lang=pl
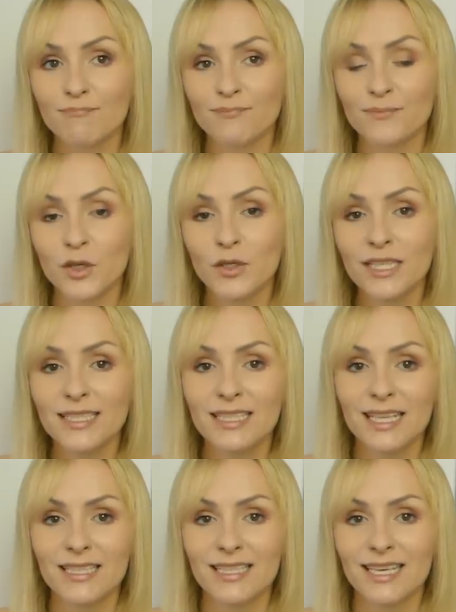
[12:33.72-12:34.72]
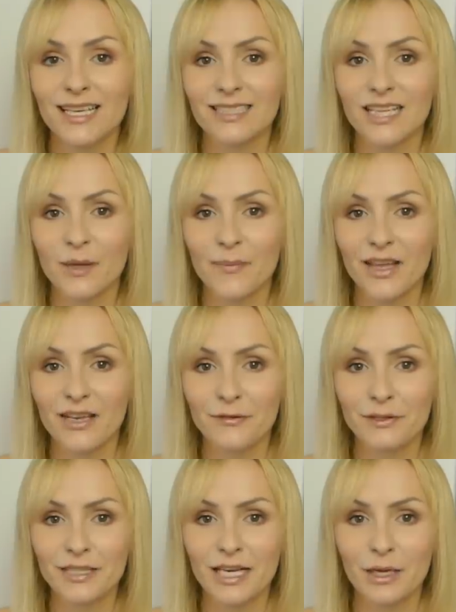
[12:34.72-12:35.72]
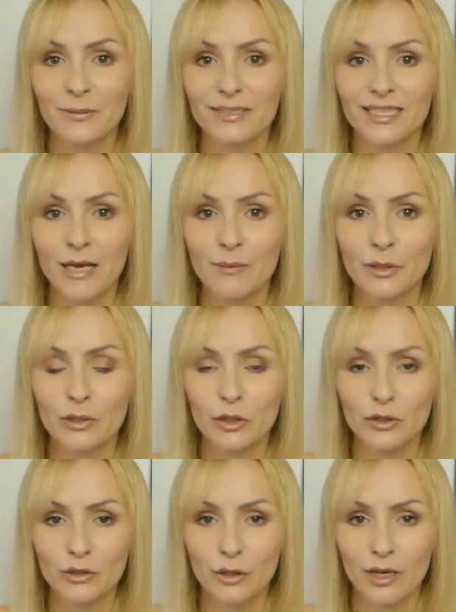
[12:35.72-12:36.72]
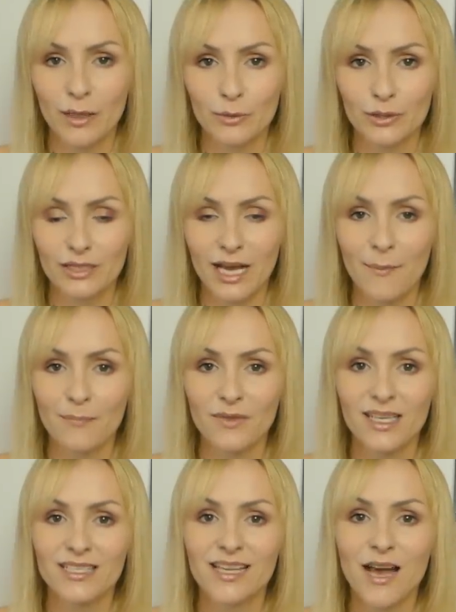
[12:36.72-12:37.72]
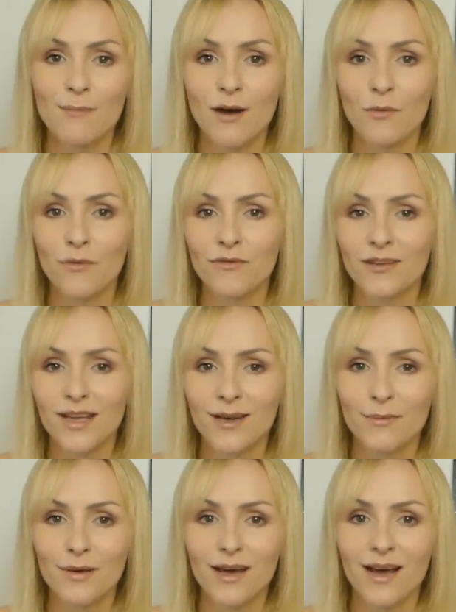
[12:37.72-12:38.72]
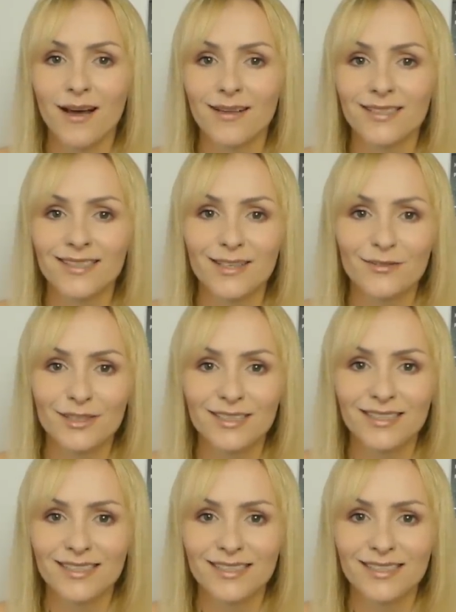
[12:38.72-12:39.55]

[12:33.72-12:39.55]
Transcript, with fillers: no niestety jej zdaniem telewizja, jaką znamy, odchodzi do lamusa. Sama uwielbia serwisy